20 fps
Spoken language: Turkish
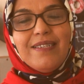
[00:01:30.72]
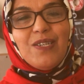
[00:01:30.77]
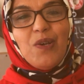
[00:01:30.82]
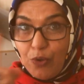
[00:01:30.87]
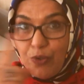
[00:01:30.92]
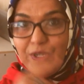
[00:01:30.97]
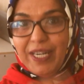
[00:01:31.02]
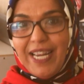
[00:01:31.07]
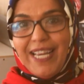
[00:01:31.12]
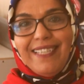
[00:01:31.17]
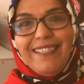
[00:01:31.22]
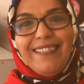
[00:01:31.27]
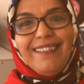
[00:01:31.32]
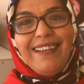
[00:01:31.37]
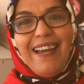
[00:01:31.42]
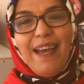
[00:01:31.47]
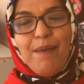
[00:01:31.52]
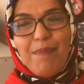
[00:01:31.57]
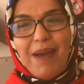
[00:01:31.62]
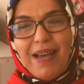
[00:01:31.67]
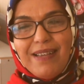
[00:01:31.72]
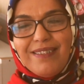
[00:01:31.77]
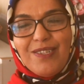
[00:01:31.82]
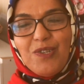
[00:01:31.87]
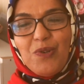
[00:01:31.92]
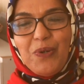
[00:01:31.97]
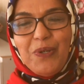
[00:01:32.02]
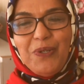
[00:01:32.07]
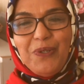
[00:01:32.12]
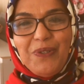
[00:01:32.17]
Soru nedir? Hemen
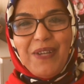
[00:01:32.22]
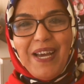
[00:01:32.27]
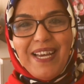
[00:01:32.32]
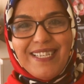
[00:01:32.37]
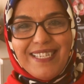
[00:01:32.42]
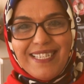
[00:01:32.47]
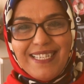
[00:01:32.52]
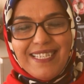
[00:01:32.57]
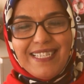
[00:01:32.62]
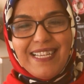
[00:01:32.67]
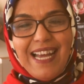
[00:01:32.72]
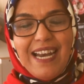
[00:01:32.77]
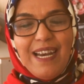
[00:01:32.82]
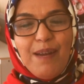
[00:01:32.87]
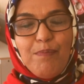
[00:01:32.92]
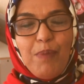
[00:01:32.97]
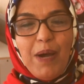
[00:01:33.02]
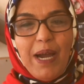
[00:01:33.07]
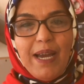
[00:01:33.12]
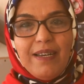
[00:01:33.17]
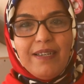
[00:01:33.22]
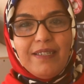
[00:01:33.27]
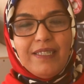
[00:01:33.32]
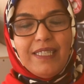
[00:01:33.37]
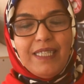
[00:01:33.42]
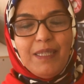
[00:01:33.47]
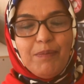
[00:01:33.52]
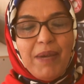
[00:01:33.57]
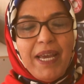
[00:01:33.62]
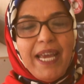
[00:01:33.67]
soruyu da sizlerle
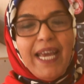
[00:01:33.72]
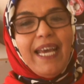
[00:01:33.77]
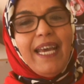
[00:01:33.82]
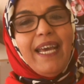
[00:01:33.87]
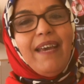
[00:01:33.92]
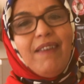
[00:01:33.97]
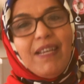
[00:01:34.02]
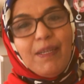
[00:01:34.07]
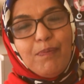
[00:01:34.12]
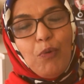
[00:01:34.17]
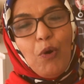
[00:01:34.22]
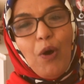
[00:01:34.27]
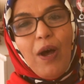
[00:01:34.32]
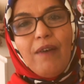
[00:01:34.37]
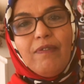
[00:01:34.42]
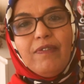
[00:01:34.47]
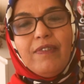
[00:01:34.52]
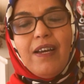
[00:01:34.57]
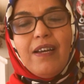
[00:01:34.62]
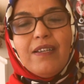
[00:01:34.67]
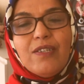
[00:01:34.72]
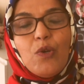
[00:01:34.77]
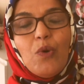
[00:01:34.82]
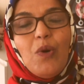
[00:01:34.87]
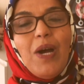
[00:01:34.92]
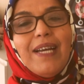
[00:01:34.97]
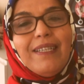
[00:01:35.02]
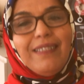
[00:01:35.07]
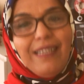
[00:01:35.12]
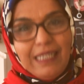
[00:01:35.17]
paylaşayım. Evet bu hafta
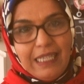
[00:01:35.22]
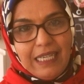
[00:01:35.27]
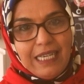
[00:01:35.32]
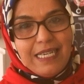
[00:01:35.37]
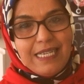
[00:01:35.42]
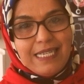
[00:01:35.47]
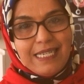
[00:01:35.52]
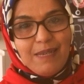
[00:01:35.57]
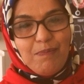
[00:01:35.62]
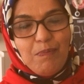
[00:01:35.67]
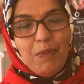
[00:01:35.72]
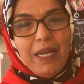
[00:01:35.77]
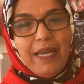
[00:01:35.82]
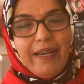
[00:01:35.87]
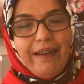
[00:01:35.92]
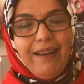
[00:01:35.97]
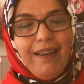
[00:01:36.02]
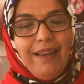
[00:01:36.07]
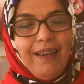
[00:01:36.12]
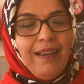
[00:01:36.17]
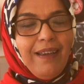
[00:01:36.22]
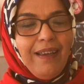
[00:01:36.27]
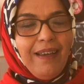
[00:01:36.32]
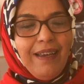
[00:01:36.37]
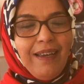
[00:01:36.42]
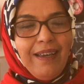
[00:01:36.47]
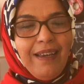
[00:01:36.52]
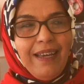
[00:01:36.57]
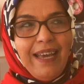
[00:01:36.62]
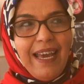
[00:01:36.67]
sokaktaki isimlere
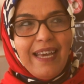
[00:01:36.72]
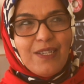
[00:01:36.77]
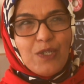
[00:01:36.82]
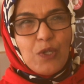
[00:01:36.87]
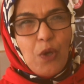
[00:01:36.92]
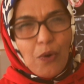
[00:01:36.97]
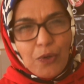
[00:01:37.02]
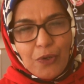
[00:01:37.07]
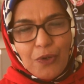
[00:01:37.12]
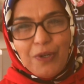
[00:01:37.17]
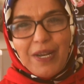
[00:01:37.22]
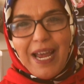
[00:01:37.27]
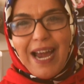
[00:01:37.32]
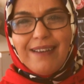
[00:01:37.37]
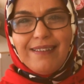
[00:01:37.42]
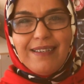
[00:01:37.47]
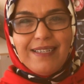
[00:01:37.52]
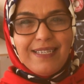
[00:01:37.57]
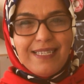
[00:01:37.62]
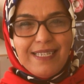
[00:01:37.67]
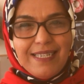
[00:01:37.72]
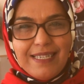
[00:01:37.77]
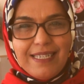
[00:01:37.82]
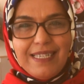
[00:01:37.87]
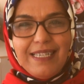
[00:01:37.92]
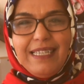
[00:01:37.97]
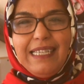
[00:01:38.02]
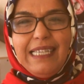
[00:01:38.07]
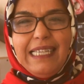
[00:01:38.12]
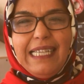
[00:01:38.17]
Son günlerde
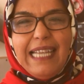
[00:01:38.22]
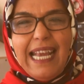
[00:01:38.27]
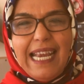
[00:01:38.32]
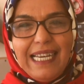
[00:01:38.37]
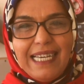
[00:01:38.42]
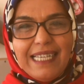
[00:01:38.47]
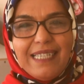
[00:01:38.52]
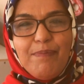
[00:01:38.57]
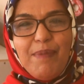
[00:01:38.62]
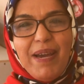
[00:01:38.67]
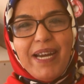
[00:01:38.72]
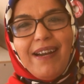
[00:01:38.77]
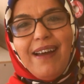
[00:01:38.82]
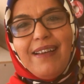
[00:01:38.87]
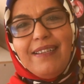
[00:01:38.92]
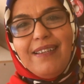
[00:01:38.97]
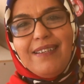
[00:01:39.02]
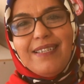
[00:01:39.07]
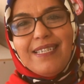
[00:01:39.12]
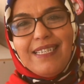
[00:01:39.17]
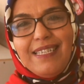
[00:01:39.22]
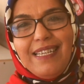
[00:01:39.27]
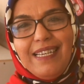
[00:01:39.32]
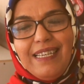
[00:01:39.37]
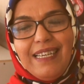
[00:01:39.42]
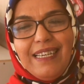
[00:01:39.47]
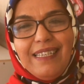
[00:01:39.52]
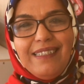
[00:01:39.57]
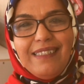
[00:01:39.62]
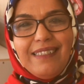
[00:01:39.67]
sizi delirme
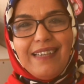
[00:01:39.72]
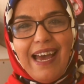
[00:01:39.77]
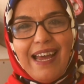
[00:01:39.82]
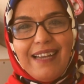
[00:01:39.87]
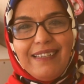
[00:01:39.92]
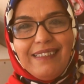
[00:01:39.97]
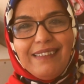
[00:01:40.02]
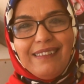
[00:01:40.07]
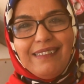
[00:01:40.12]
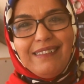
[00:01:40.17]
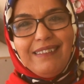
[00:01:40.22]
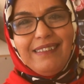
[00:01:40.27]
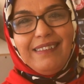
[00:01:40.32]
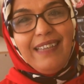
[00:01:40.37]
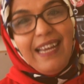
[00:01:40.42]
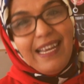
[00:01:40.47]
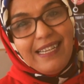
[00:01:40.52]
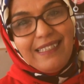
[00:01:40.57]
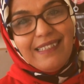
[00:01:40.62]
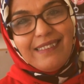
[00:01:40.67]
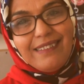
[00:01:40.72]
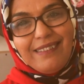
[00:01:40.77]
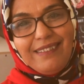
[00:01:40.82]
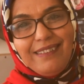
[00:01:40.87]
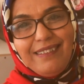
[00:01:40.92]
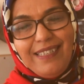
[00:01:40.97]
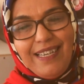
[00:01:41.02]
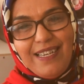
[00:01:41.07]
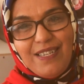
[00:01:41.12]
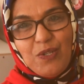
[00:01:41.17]
raddesine getiren
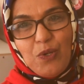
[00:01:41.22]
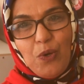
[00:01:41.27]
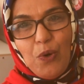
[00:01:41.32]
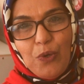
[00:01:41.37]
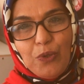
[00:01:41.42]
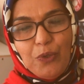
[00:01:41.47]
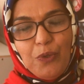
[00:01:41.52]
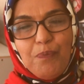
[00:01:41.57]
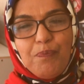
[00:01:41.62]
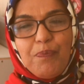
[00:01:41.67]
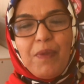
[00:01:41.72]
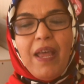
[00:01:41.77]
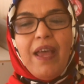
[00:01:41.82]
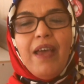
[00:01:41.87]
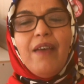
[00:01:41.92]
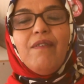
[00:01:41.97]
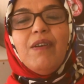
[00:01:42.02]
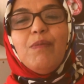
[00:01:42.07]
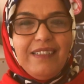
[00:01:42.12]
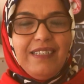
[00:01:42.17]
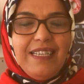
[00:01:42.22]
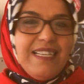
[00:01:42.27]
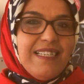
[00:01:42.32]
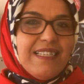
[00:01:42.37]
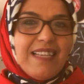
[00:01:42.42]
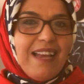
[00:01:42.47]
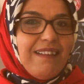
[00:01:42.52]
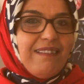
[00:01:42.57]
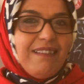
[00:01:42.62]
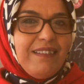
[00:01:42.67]
nedir diye sordum. Ee,
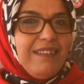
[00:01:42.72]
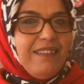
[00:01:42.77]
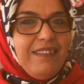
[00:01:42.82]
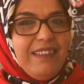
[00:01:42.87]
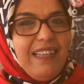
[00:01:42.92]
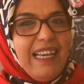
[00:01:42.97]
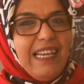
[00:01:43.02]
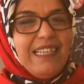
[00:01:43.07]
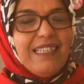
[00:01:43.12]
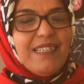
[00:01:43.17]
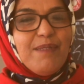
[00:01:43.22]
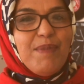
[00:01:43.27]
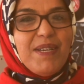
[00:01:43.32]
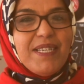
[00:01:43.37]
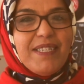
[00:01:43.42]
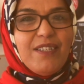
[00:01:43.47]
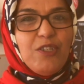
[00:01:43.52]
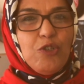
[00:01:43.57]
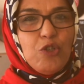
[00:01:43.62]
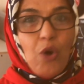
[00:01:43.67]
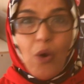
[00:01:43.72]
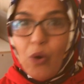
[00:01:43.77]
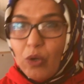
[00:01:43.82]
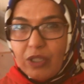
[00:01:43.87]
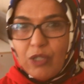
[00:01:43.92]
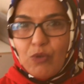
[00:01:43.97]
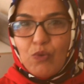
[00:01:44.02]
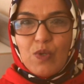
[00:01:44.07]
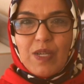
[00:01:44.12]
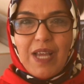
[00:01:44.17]
insanların delirmesi
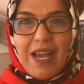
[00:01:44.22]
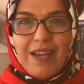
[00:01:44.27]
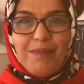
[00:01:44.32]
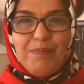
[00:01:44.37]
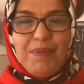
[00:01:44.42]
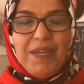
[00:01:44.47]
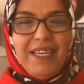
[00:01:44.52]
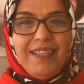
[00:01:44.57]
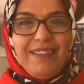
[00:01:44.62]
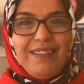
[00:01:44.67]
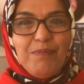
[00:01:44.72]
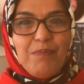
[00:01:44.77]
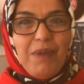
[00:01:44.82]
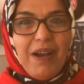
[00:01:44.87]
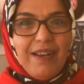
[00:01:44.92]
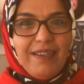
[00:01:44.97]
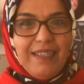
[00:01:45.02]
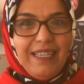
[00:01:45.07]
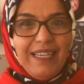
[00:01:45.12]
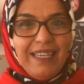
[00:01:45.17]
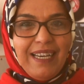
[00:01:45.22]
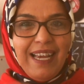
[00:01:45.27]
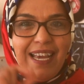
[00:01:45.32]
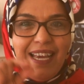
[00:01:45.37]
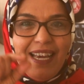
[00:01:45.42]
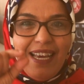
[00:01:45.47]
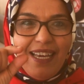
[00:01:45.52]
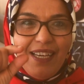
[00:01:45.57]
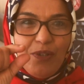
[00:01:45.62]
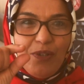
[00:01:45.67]
çok da uzak bir ihtimal değil
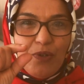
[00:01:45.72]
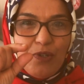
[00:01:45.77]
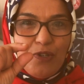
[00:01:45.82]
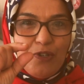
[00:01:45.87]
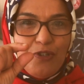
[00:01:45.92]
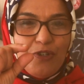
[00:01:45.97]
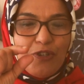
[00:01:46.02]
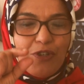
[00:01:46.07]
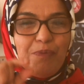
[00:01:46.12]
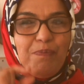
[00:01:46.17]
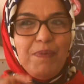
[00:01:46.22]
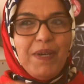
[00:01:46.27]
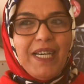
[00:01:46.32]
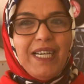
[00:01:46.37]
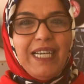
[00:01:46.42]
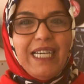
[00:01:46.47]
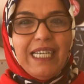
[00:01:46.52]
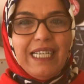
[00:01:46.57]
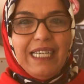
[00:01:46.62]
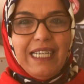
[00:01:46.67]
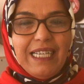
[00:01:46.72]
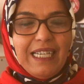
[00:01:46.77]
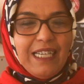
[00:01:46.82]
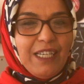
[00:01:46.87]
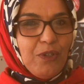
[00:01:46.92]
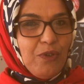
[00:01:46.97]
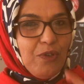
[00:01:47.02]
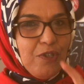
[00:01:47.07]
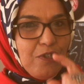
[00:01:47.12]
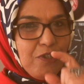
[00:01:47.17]
küçücük bir kırık,
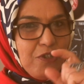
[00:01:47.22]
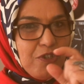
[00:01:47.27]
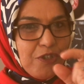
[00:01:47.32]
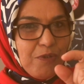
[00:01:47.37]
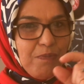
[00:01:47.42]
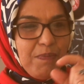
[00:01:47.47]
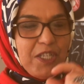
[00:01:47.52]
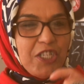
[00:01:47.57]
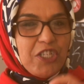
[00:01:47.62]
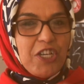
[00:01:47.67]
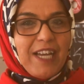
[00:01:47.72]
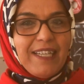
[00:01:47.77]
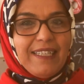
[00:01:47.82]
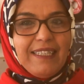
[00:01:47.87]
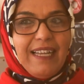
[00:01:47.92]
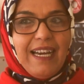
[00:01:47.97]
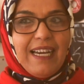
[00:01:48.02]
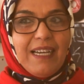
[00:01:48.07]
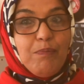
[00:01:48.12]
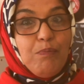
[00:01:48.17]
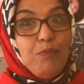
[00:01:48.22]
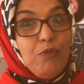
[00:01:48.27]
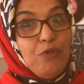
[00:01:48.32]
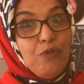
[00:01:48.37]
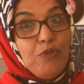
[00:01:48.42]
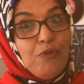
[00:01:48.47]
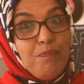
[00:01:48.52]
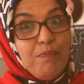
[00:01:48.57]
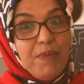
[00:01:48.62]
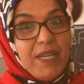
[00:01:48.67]
küçücük bir çatlak,
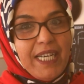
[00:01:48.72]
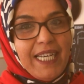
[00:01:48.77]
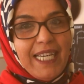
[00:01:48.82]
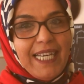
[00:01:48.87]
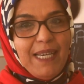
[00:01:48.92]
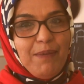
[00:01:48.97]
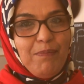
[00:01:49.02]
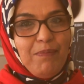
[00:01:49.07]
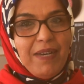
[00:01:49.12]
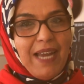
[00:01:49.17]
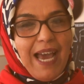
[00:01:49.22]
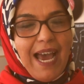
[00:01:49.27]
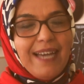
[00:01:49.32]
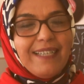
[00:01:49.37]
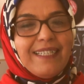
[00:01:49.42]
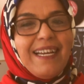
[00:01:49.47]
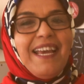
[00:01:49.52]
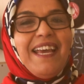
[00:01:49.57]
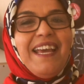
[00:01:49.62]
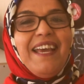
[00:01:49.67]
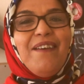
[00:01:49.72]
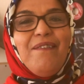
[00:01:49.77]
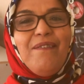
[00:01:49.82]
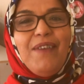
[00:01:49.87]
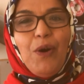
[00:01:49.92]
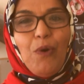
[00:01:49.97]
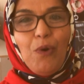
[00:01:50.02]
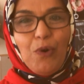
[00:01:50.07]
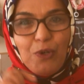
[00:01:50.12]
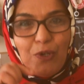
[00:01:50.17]
bütün birikimler
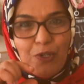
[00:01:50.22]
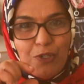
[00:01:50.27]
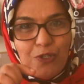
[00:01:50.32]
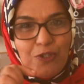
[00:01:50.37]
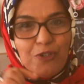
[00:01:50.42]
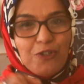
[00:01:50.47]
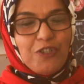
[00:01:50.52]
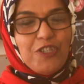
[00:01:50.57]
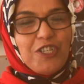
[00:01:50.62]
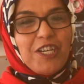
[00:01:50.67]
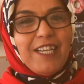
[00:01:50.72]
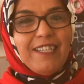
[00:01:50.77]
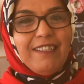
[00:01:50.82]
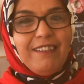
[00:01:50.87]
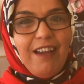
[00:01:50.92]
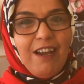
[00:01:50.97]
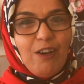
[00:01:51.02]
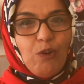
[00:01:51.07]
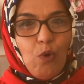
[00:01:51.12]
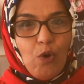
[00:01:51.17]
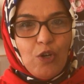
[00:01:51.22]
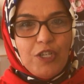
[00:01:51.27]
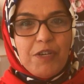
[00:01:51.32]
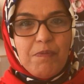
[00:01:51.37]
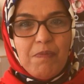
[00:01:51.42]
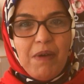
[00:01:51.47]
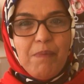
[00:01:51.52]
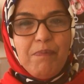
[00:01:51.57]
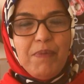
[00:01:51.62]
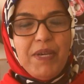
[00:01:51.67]
ve o küçücük çatlan
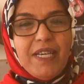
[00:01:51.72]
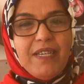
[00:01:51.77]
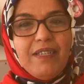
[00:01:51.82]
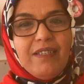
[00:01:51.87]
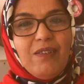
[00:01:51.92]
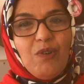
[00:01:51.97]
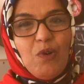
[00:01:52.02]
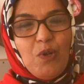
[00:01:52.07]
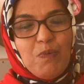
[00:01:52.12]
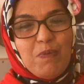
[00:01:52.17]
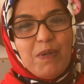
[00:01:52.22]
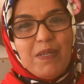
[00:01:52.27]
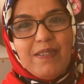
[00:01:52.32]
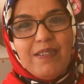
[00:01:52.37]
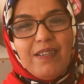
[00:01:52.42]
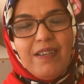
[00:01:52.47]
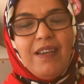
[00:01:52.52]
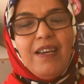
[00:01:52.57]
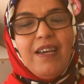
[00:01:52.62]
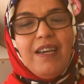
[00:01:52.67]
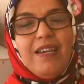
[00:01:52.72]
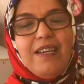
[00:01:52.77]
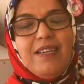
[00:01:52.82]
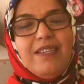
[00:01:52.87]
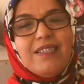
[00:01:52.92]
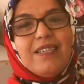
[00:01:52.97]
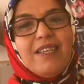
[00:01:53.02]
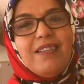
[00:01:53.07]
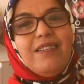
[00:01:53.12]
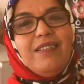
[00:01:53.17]
kocaman bir yarık olması
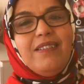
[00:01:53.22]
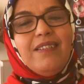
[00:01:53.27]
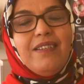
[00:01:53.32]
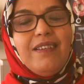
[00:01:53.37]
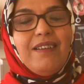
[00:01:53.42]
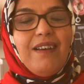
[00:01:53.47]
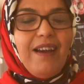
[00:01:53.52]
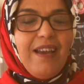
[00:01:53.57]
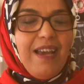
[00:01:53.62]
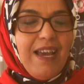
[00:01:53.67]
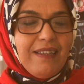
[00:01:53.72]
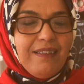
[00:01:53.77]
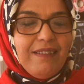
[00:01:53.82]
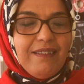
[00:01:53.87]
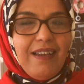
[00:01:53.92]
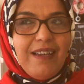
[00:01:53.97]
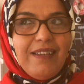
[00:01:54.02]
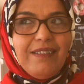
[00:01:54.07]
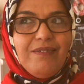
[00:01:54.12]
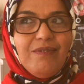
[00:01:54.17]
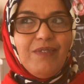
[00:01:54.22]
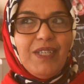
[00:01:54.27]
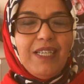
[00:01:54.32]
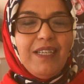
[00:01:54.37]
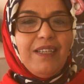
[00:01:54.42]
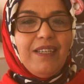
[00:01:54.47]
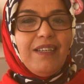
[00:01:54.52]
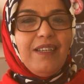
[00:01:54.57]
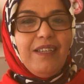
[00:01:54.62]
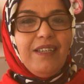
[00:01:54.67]
insanı hayattan
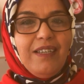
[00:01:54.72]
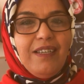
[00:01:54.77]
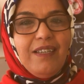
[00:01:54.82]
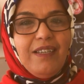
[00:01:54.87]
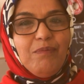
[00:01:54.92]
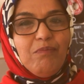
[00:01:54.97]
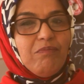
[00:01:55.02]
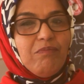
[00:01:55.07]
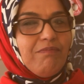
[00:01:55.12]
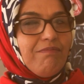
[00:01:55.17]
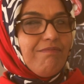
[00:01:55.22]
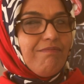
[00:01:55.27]
ve e,